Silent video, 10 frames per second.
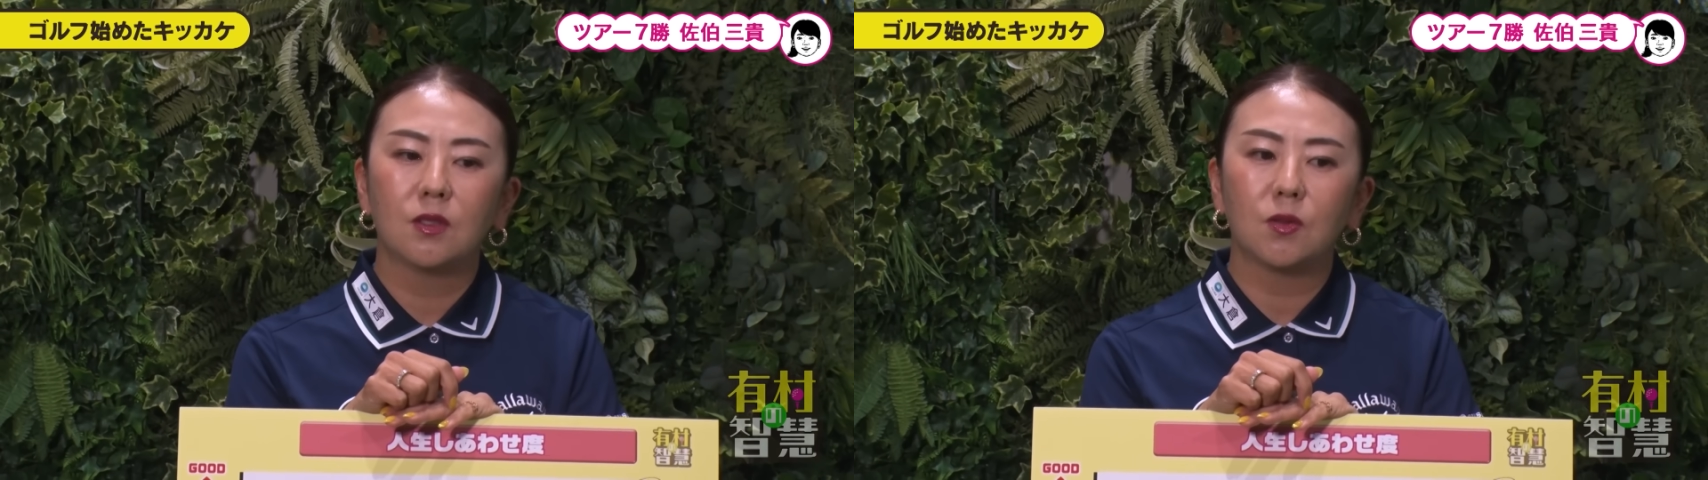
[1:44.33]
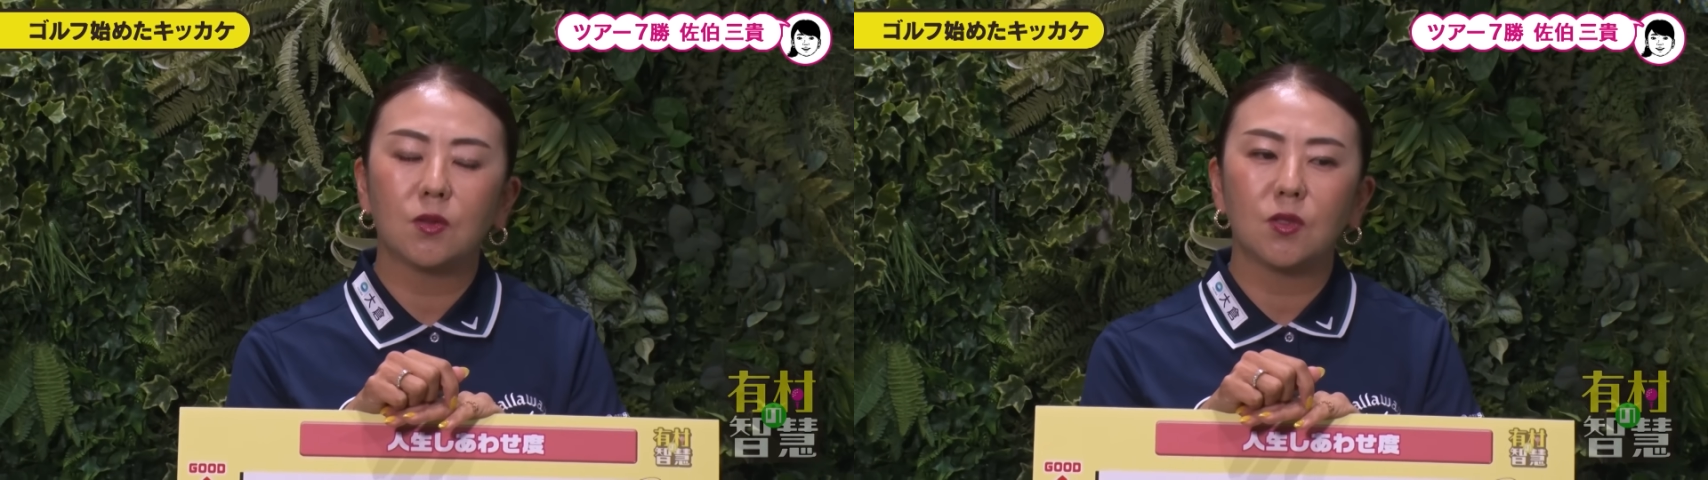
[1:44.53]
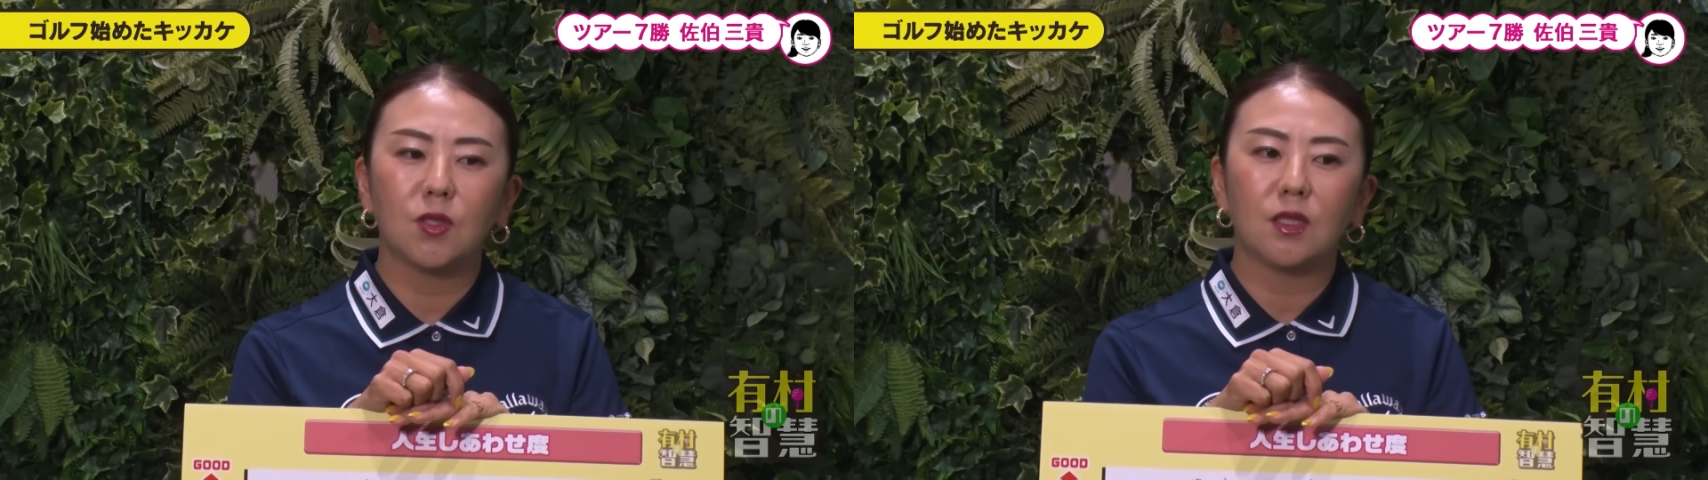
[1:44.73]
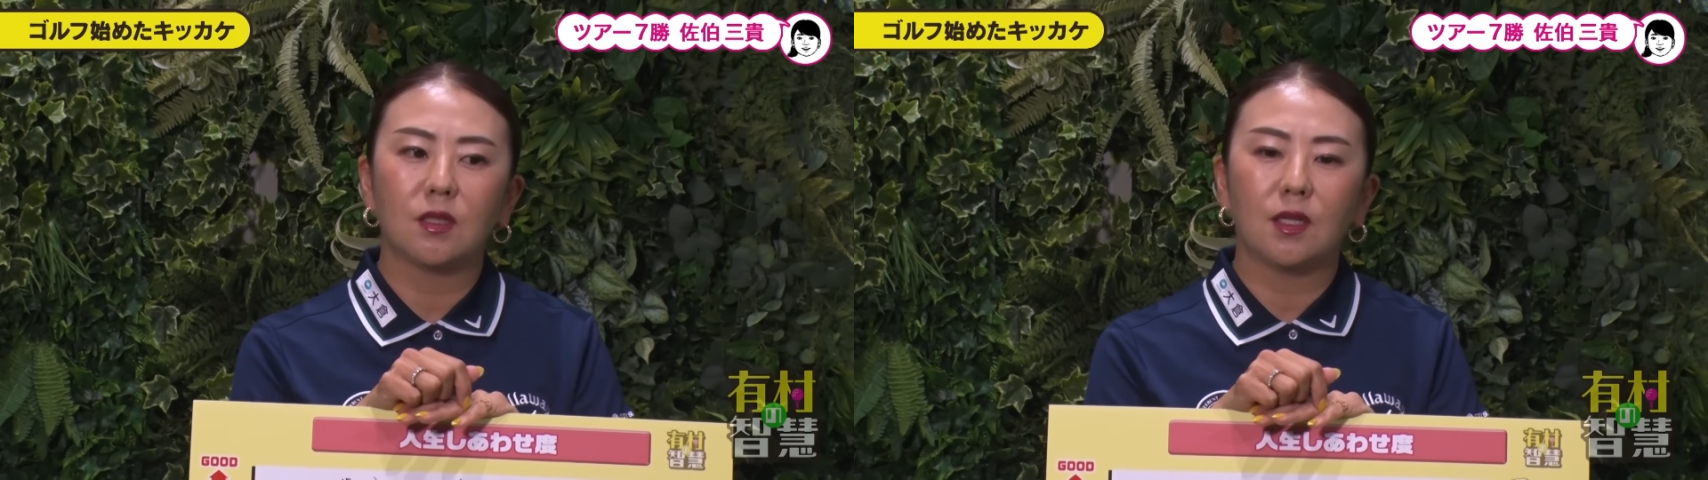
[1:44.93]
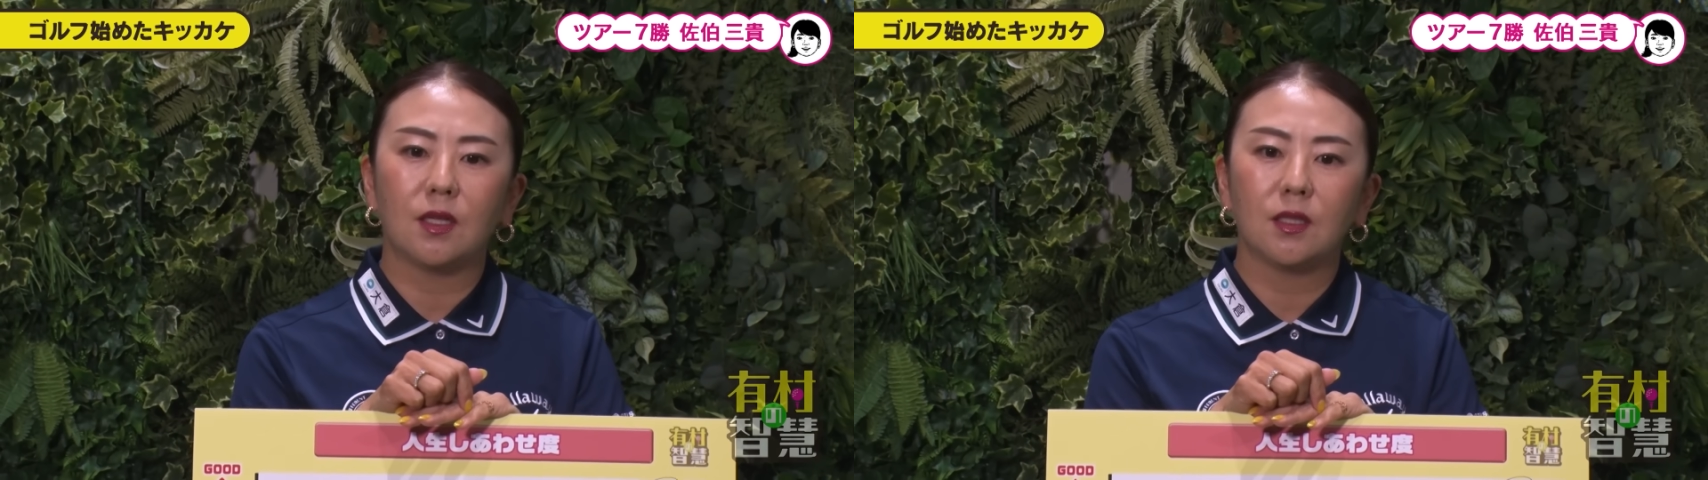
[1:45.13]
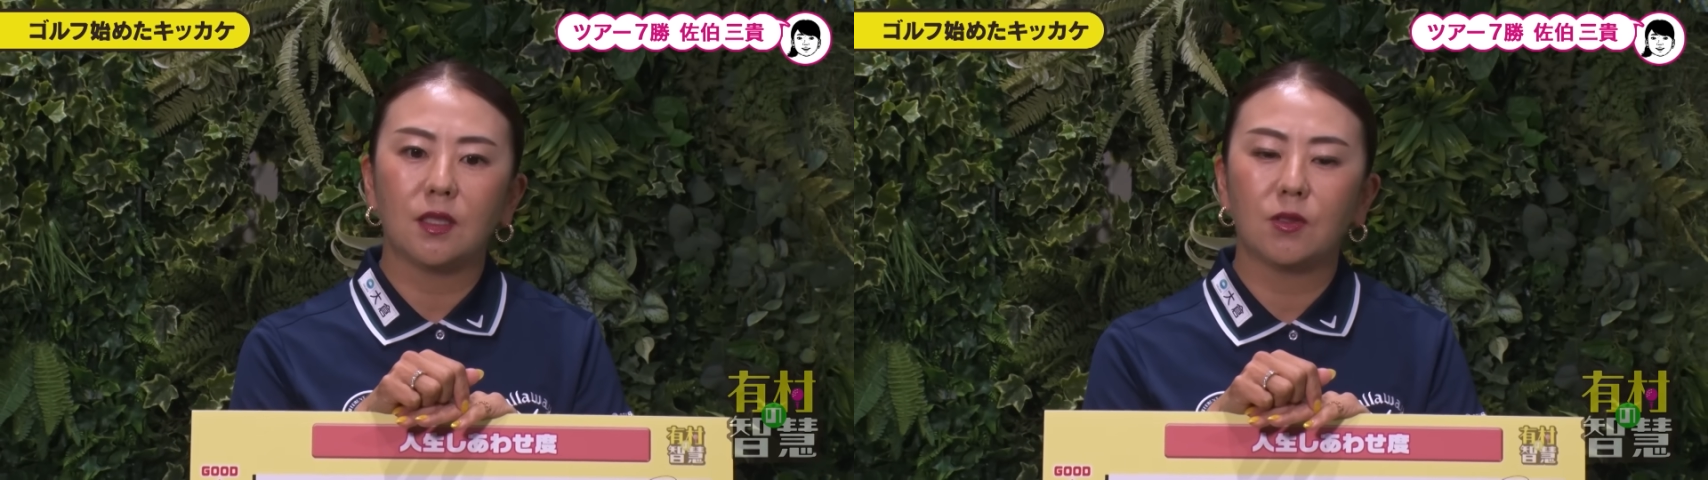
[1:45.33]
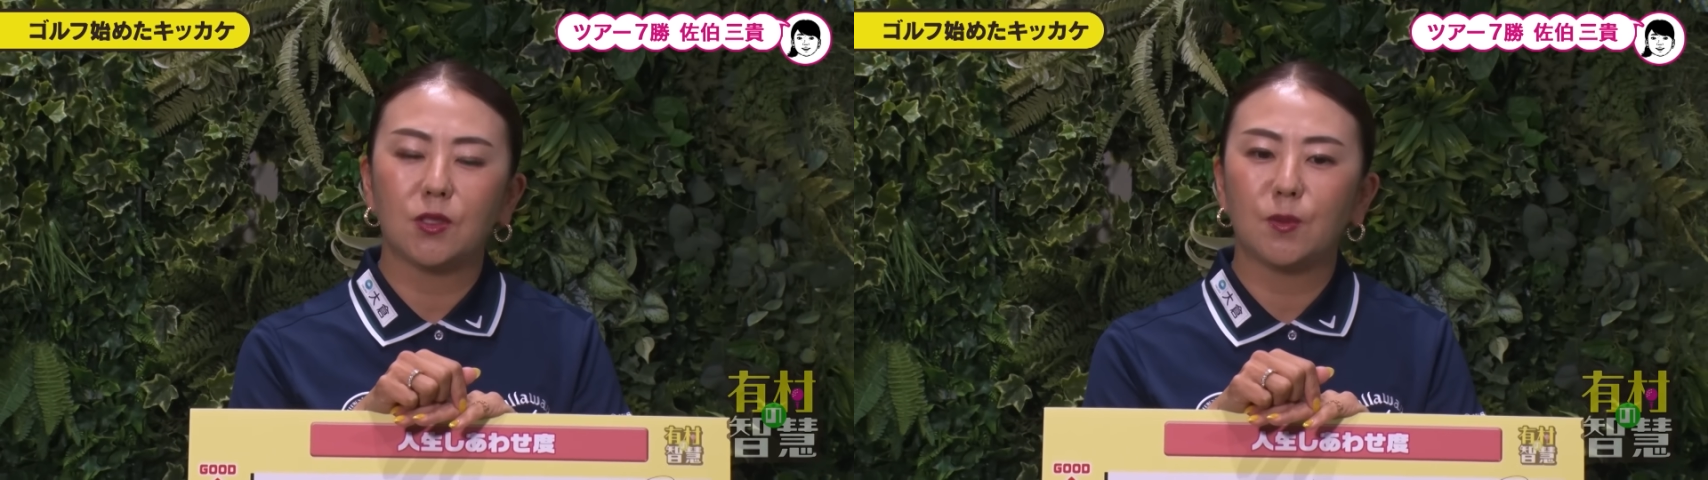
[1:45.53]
それこそなんか広